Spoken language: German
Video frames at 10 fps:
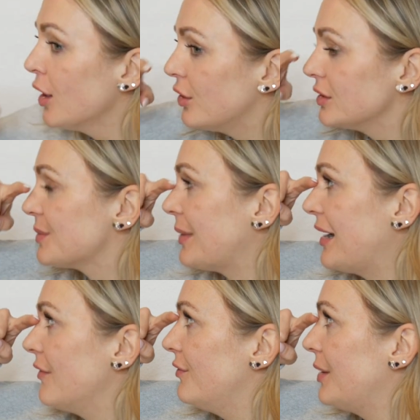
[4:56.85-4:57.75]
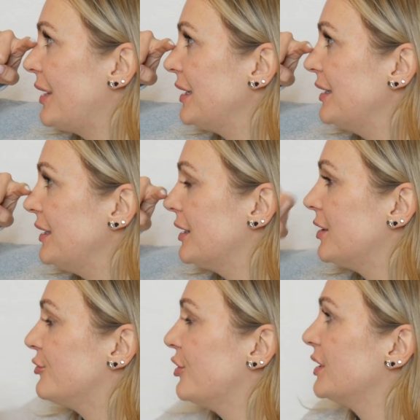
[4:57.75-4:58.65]
Und zwar, wenn man
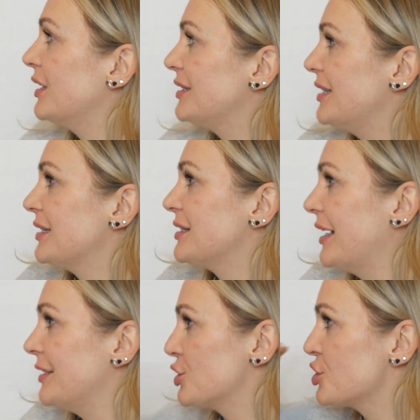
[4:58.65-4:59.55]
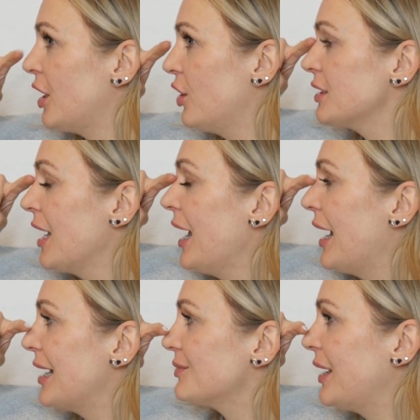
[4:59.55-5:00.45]
hier von der Seite schaut,
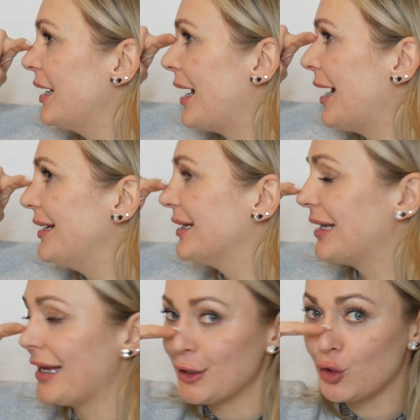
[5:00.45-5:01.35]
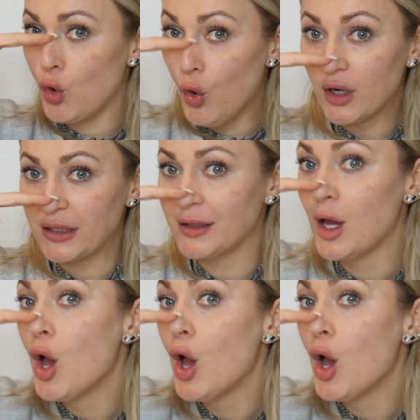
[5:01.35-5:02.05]
hat man einen kleinen Huckel.